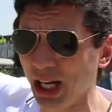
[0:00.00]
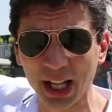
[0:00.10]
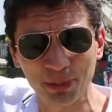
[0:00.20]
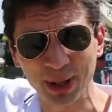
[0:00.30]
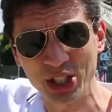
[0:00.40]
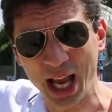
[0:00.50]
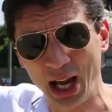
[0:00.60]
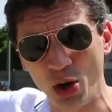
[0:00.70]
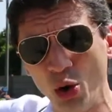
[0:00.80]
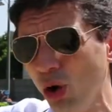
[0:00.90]
c'è l'ex
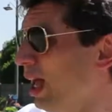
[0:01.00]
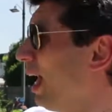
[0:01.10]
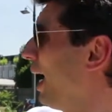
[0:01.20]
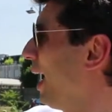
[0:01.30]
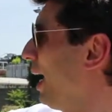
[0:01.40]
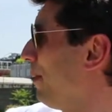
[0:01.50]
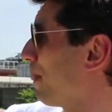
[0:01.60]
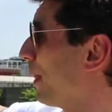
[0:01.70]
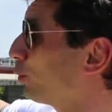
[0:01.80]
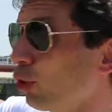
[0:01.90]
macello
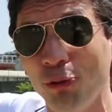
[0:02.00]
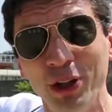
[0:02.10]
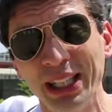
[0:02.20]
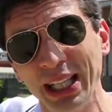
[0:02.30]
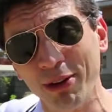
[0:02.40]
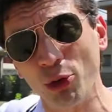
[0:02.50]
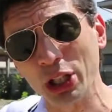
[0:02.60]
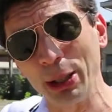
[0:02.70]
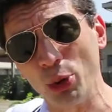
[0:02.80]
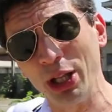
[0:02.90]
Ehm, sono finiti i lavori
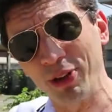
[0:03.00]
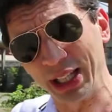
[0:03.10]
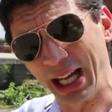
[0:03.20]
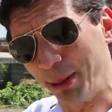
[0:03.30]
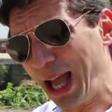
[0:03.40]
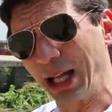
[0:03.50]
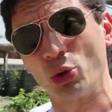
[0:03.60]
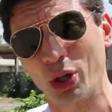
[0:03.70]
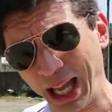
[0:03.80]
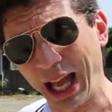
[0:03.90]
di bonifica dell'amianto
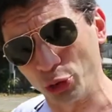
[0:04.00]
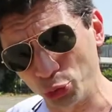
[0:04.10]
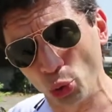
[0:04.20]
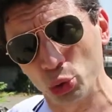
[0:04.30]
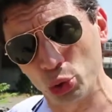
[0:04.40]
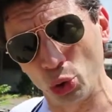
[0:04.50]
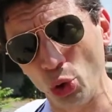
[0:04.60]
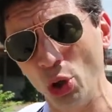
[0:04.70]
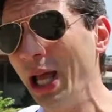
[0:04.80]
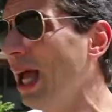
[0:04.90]
che era sotto